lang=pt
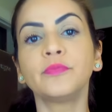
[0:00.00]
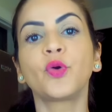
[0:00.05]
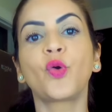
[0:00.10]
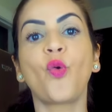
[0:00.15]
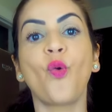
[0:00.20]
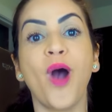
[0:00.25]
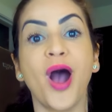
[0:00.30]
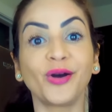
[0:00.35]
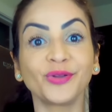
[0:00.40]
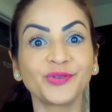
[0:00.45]

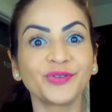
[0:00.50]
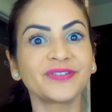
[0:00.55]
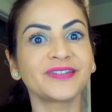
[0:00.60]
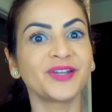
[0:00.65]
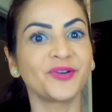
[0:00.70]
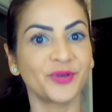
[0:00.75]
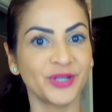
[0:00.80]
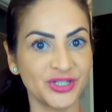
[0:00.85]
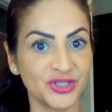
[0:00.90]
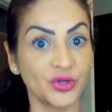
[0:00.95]
com altos
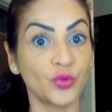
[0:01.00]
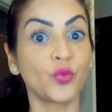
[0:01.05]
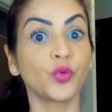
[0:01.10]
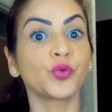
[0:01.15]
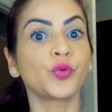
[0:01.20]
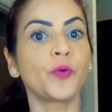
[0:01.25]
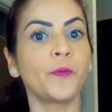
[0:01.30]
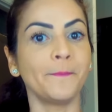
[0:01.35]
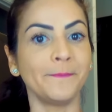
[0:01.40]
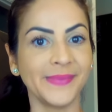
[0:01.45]
teores de
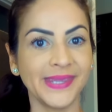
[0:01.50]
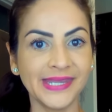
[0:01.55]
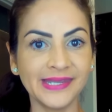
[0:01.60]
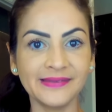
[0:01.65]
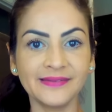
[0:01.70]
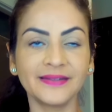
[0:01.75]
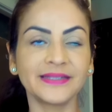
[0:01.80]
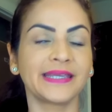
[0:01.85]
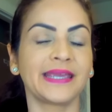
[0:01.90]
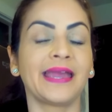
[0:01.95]

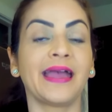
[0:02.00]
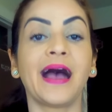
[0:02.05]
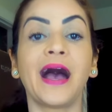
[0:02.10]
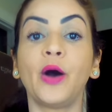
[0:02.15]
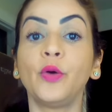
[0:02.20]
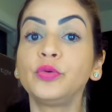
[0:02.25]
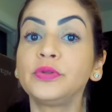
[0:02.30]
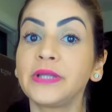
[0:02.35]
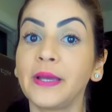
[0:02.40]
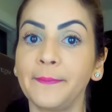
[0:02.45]
curcumina, que é
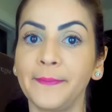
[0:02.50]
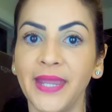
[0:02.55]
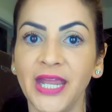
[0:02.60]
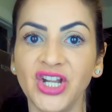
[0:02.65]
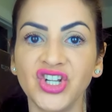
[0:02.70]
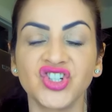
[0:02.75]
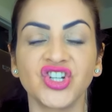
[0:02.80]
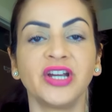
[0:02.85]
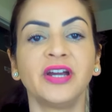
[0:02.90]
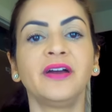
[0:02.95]

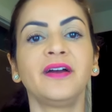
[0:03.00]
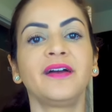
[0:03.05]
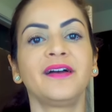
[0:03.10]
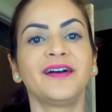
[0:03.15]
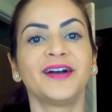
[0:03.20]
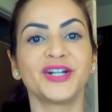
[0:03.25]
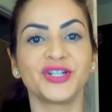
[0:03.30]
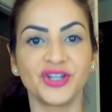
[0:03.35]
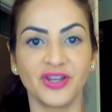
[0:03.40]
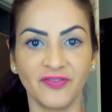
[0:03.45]
altamente
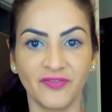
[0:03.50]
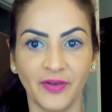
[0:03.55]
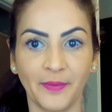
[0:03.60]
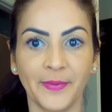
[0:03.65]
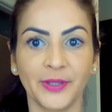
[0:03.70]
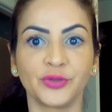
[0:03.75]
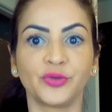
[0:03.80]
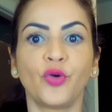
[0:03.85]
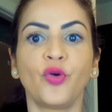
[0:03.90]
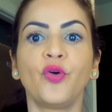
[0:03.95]

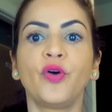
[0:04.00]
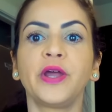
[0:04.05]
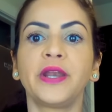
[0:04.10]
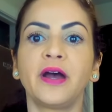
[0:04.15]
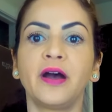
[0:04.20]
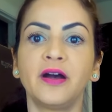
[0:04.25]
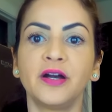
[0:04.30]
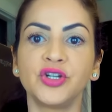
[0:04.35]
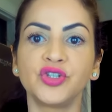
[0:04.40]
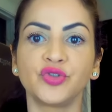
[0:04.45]

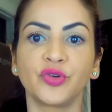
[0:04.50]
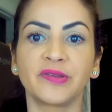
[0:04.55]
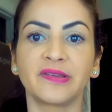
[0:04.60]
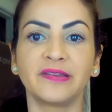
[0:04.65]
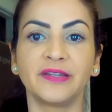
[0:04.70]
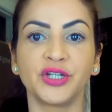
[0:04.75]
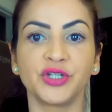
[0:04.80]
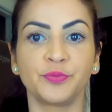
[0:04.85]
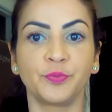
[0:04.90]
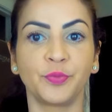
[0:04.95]
anti-inflamatória, antioxidante